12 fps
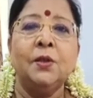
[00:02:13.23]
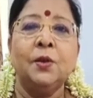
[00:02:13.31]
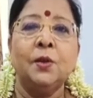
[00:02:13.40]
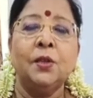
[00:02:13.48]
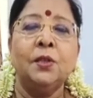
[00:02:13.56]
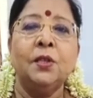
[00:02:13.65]

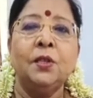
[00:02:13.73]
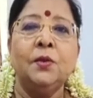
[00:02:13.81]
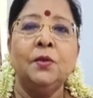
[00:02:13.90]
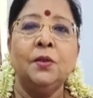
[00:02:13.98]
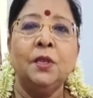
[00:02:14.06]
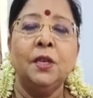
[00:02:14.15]
தொடர்ந்து
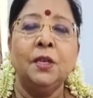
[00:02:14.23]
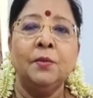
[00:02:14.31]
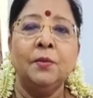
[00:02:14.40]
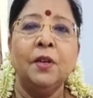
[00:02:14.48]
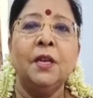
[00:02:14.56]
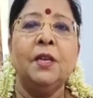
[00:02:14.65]
நூற்றி எட்டு
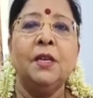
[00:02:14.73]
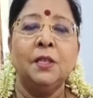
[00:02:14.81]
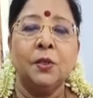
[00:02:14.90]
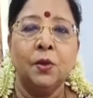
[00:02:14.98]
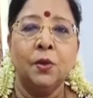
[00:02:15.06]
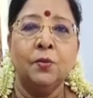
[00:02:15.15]
முறை
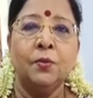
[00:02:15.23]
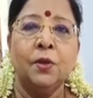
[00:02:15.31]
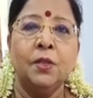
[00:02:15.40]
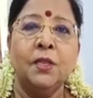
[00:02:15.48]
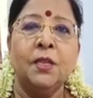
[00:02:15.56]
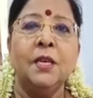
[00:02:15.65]
நீங்கள் சொல்லும்
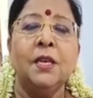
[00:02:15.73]
பொழுது